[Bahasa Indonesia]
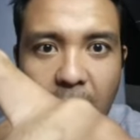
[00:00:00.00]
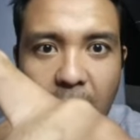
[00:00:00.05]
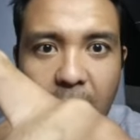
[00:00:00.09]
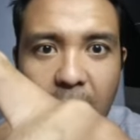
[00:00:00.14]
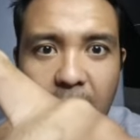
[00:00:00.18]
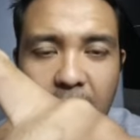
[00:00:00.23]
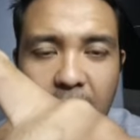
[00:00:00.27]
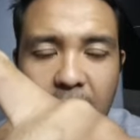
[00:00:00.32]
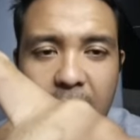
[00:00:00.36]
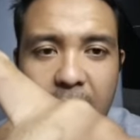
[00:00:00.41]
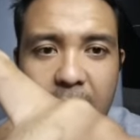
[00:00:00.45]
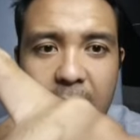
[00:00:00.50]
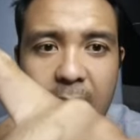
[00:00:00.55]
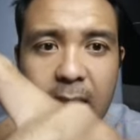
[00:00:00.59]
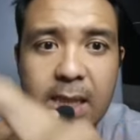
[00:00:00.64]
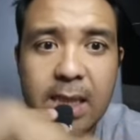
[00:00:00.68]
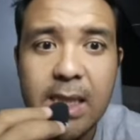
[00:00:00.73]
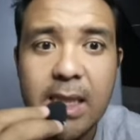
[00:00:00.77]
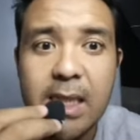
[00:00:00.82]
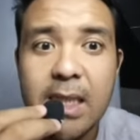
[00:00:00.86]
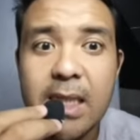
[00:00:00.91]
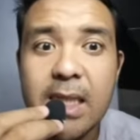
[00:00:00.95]

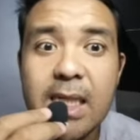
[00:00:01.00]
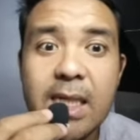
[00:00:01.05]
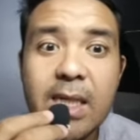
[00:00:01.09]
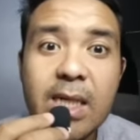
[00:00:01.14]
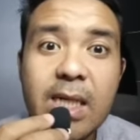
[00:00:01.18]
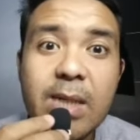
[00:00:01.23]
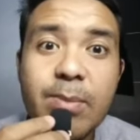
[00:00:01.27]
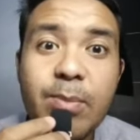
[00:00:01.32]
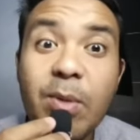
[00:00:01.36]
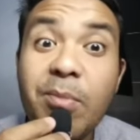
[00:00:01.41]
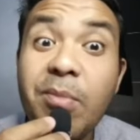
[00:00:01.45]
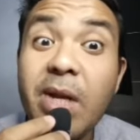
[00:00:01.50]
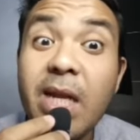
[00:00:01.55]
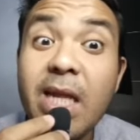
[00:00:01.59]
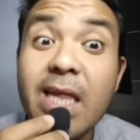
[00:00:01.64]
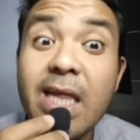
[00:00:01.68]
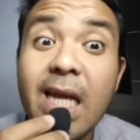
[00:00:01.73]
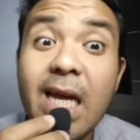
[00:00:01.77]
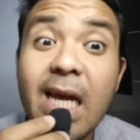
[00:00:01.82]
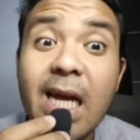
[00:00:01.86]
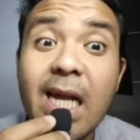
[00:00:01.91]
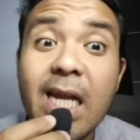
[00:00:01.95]
eh uh, uh,
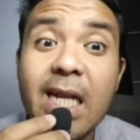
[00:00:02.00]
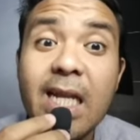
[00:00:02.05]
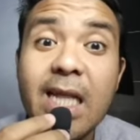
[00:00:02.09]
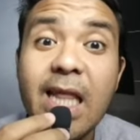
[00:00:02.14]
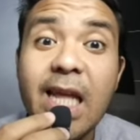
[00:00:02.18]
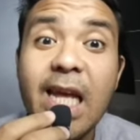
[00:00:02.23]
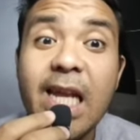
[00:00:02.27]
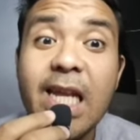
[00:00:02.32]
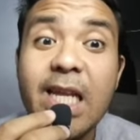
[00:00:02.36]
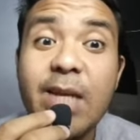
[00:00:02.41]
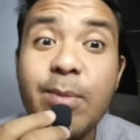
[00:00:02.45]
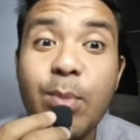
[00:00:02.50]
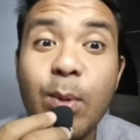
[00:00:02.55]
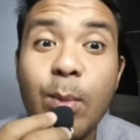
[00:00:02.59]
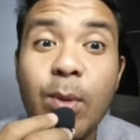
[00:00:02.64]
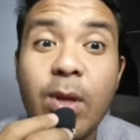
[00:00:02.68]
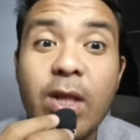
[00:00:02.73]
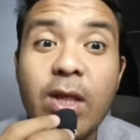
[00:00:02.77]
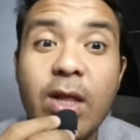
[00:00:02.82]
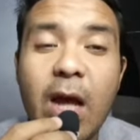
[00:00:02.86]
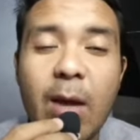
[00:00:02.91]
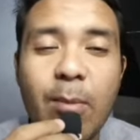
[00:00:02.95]
pemerintahan TNI
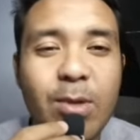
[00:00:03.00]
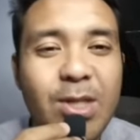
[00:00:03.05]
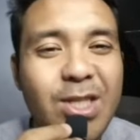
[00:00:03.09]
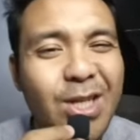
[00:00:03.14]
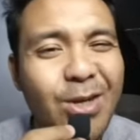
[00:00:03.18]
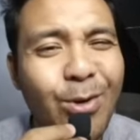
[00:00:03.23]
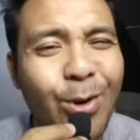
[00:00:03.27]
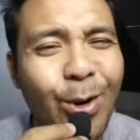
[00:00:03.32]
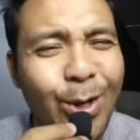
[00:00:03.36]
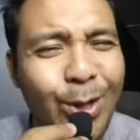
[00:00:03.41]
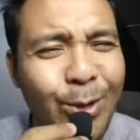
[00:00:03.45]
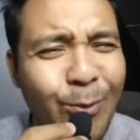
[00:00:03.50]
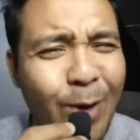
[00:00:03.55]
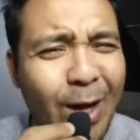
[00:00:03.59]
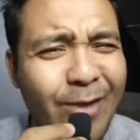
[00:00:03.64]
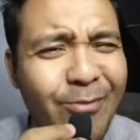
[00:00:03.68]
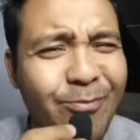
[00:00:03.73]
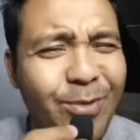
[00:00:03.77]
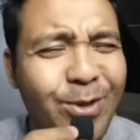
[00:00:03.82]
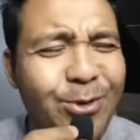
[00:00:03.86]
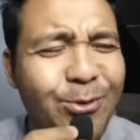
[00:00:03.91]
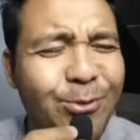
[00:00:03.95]
pemerintah apa sih kalau di
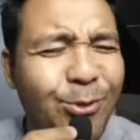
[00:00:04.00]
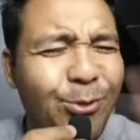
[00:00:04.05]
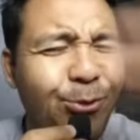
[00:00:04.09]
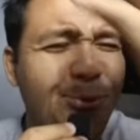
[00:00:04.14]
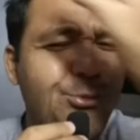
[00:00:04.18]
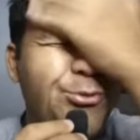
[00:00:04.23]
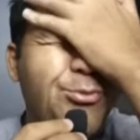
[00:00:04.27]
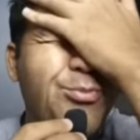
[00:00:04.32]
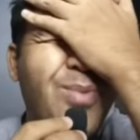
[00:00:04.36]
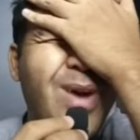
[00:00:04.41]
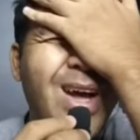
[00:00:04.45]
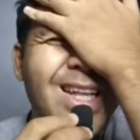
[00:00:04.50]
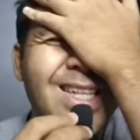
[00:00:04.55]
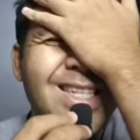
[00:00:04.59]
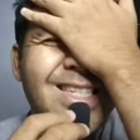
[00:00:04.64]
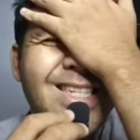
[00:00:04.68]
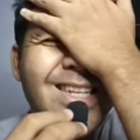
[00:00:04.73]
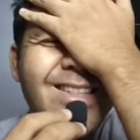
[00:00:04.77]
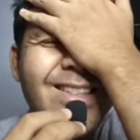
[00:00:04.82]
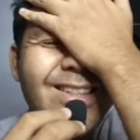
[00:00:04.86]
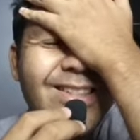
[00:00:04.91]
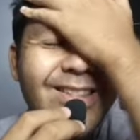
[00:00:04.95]
One Piece gue lupa
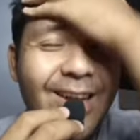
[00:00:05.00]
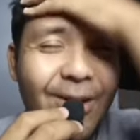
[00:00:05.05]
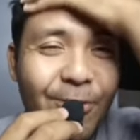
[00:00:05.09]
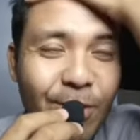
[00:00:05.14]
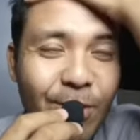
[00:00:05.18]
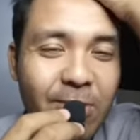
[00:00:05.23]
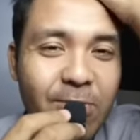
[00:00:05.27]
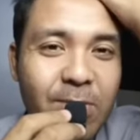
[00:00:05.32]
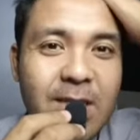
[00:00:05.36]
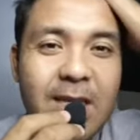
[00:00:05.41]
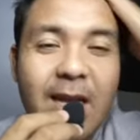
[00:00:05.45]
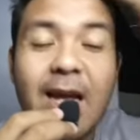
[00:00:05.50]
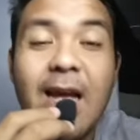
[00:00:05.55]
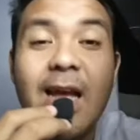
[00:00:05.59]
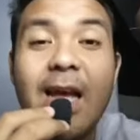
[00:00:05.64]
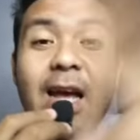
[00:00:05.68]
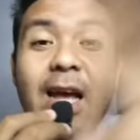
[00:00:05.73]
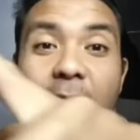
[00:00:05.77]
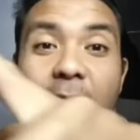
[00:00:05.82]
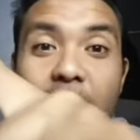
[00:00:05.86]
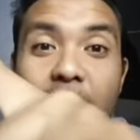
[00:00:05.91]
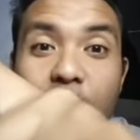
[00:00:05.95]
anjir tentang One Piece
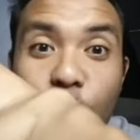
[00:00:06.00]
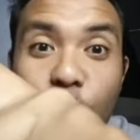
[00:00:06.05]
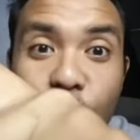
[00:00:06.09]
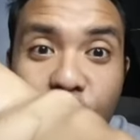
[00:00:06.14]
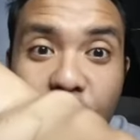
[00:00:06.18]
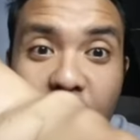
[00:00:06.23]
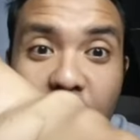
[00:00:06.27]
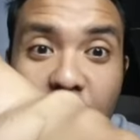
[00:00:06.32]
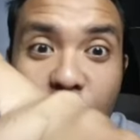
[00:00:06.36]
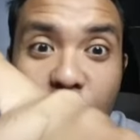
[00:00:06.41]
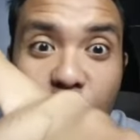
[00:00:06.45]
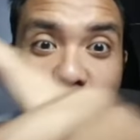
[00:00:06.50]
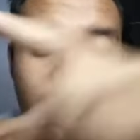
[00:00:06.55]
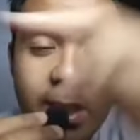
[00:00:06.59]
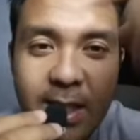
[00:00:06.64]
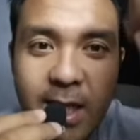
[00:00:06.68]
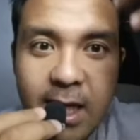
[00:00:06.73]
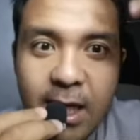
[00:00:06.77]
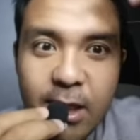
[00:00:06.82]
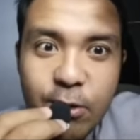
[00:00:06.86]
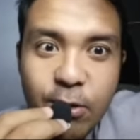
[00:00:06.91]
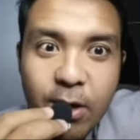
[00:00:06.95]
Luffy lu
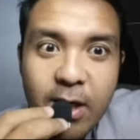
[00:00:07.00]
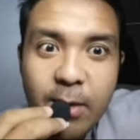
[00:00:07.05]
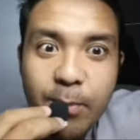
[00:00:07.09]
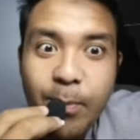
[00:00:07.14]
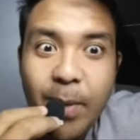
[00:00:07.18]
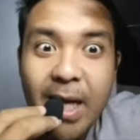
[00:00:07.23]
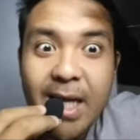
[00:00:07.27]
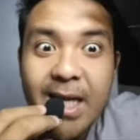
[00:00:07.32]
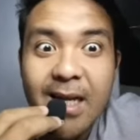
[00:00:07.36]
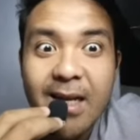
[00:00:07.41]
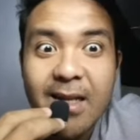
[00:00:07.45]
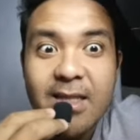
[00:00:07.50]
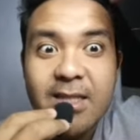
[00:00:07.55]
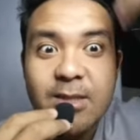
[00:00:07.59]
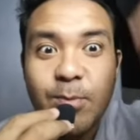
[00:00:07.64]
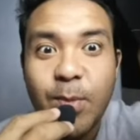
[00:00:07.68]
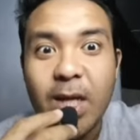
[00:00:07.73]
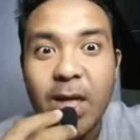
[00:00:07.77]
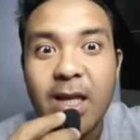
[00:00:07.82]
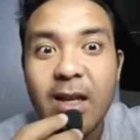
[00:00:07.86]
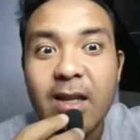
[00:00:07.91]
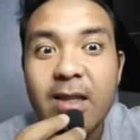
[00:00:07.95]
baca itu ada pirate
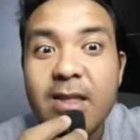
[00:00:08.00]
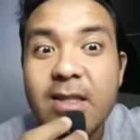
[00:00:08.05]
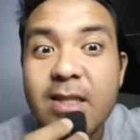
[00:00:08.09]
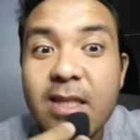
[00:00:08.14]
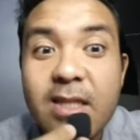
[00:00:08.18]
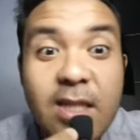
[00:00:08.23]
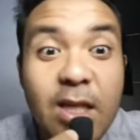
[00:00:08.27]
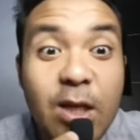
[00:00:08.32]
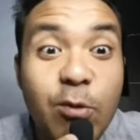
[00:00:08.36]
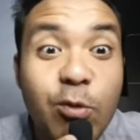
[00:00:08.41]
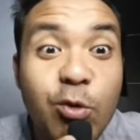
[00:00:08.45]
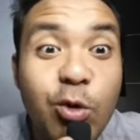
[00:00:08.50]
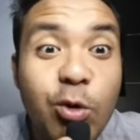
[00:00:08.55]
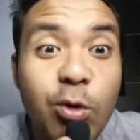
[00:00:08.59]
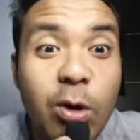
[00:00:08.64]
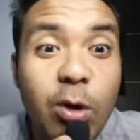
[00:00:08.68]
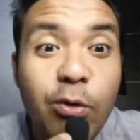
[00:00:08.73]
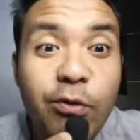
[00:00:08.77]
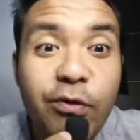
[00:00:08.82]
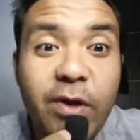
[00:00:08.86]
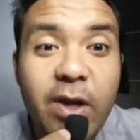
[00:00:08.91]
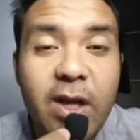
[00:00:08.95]
piratesnya si
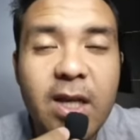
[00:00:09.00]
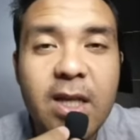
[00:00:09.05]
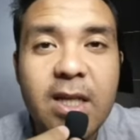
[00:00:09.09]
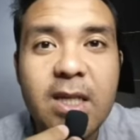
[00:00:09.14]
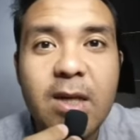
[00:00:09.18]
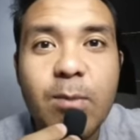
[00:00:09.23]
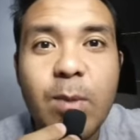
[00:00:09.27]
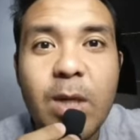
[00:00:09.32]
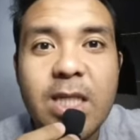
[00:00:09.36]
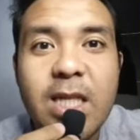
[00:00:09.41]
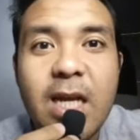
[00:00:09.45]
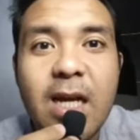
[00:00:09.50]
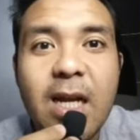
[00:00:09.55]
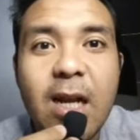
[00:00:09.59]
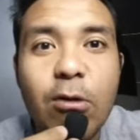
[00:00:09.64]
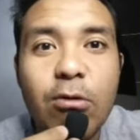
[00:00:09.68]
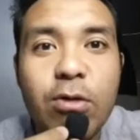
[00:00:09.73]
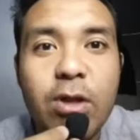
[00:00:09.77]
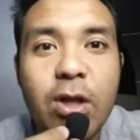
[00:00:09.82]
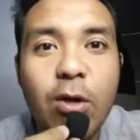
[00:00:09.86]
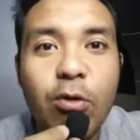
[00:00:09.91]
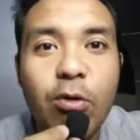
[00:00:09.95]
Luffy eh, bajak
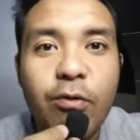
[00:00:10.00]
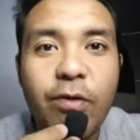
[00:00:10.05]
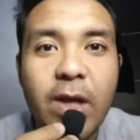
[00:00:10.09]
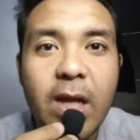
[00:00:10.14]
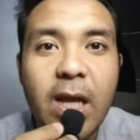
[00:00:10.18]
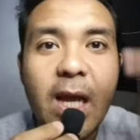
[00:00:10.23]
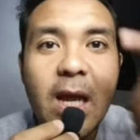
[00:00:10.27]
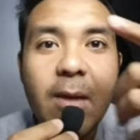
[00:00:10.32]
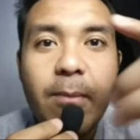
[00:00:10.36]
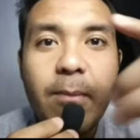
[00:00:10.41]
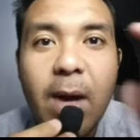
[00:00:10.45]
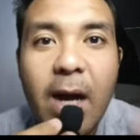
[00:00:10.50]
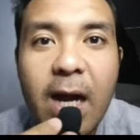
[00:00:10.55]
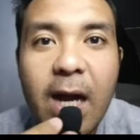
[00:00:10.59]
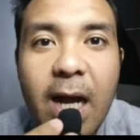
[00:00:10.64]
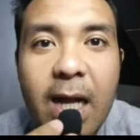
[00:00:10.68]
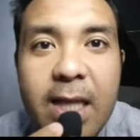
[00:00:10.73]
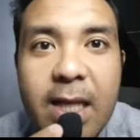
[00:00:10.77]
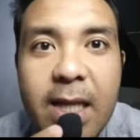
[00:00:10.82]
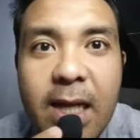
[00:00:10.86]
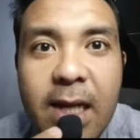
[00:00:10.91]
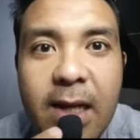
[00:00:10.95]
lautnya Luffy
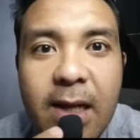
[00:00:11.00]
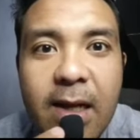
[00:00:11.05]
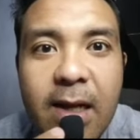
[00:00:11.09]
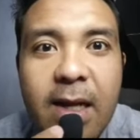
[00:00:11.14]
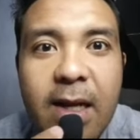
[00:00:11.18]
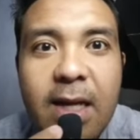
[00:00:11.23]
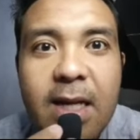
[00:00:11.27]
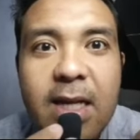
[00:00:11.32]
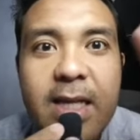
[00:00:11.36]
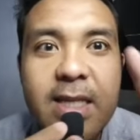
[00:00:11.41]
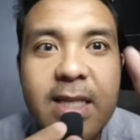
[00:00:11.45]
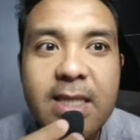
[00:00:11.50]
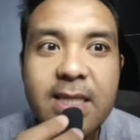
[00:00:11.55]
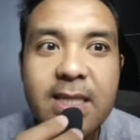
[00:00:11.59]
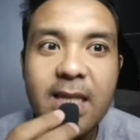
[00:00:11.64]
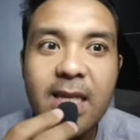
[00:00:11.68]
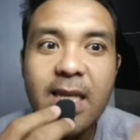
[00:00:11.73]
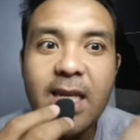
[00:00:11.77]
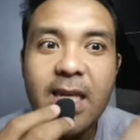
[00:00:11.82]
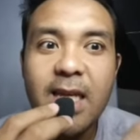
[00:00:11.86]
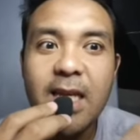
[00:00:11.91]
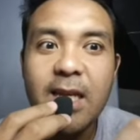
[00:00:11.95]
makanya
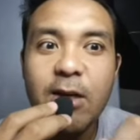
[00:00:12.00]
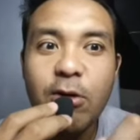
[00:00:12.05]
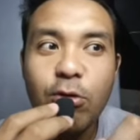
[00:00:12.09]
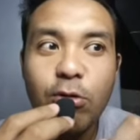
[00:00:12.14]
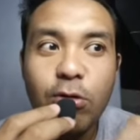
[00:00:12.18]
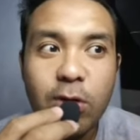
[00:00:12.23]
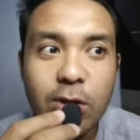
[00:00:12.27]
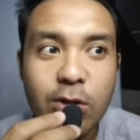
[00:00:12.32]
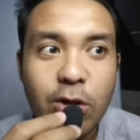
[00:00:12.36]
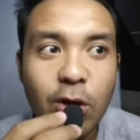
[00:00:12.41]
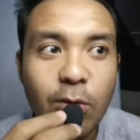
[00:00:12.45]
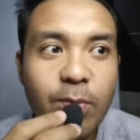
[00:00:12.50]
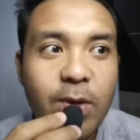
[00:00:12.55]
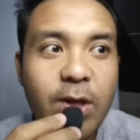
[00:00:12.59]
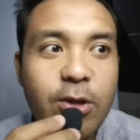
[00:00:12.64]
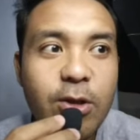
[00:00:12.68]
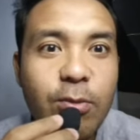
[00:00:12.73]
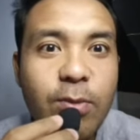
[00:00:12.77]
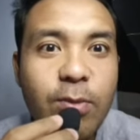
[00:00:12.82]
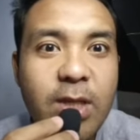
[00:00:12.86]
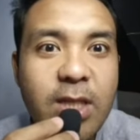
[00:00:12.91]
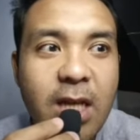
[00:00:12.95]
si Usopp
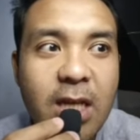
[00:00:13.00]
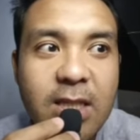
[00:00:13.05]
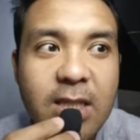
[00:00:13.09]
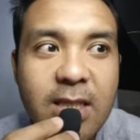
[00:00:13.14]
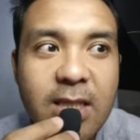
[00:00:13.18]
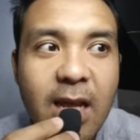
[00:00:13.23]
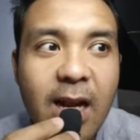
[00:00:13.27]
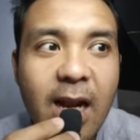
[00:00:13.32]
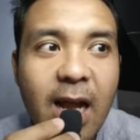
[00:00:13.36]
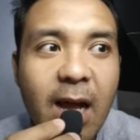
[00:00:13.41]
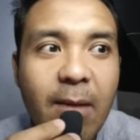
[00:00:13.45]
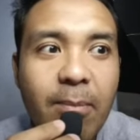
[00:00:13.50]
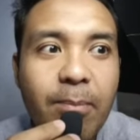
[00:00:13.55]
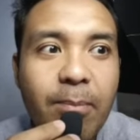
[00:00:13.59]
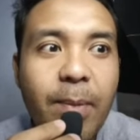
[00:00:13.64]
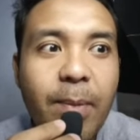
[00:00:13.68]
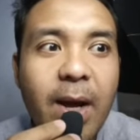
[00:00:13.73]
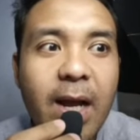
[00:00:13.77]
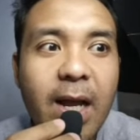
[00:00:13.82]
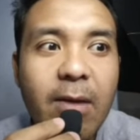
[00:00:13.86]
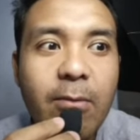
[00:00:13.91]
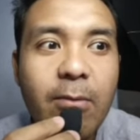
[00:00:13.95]
itu bisa start up
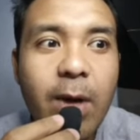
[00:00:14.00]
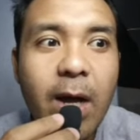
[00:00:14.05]
pakai